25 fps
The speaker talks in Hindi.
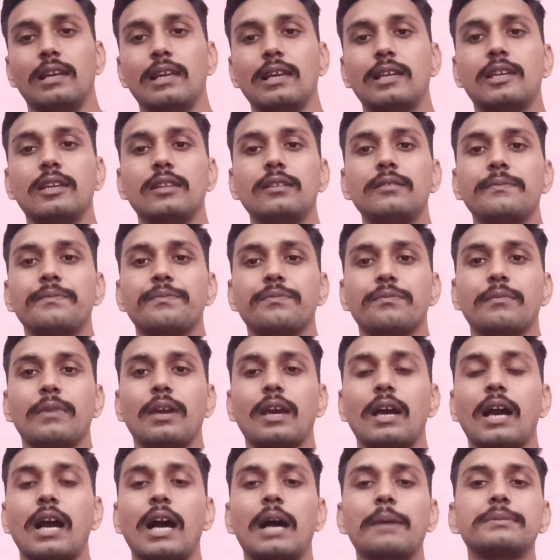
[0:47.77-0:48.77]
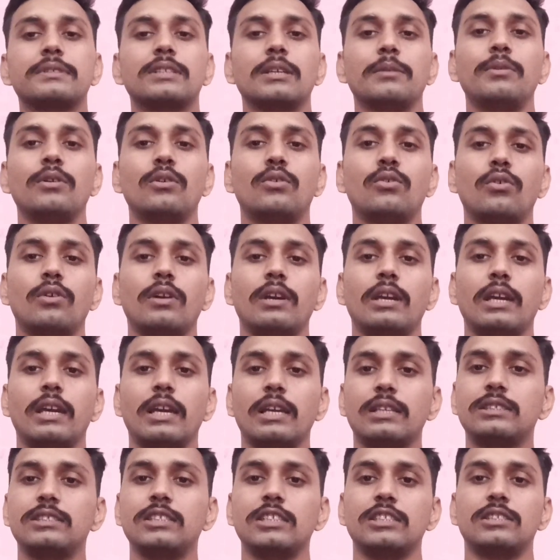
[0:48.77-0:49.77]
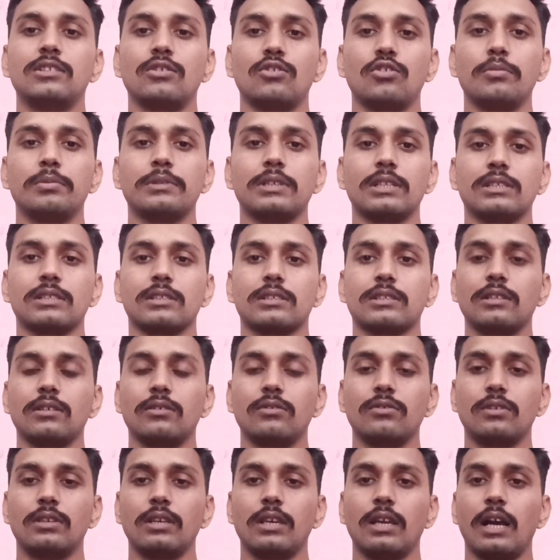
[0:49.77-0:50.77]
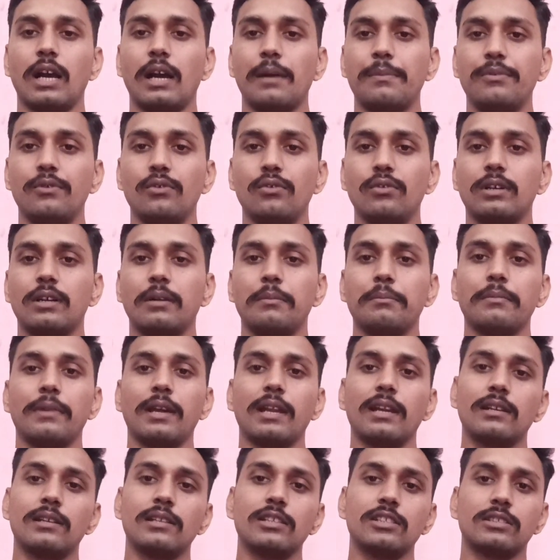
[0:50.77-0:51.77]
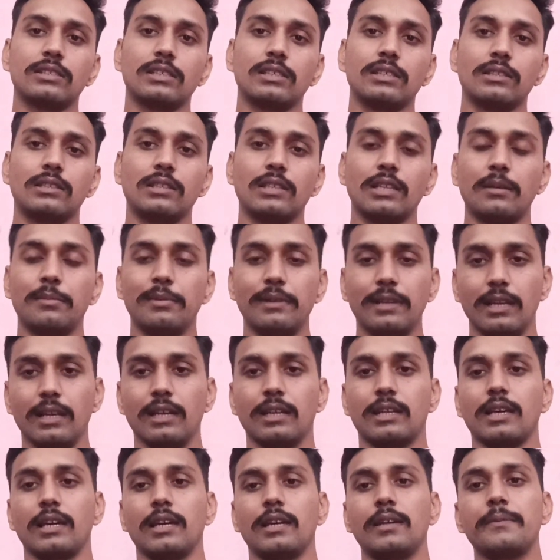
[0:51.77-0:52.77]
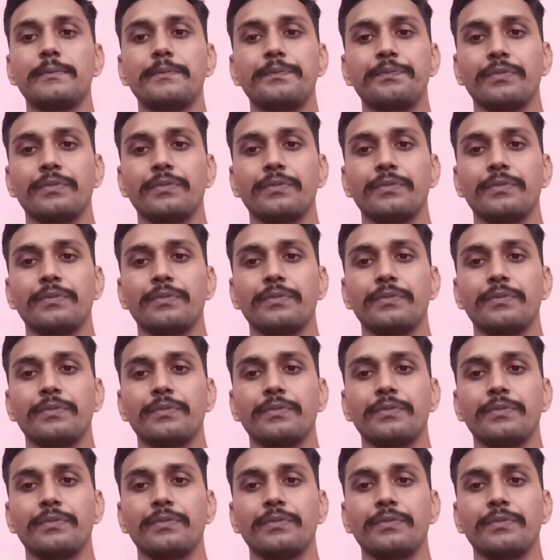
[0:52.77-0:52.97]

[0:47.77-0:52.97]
लेकिन मैं आप सभी को एक चीज़ ज़रूर बता सकता हूँ कि आप लोगों का मेरिट लिस्ट कितना भी लेट आए